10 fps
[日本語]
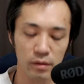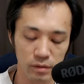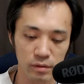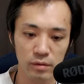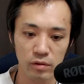う
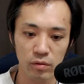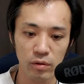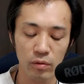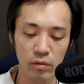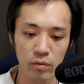ん、それ
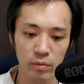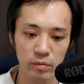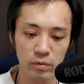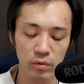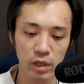を
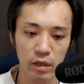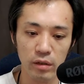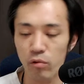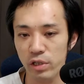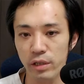ドリアカ
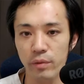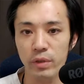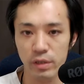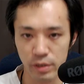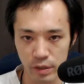で教えて
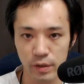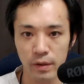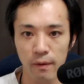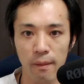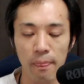ますし、
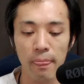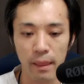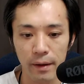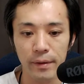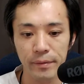
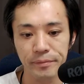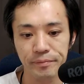はい。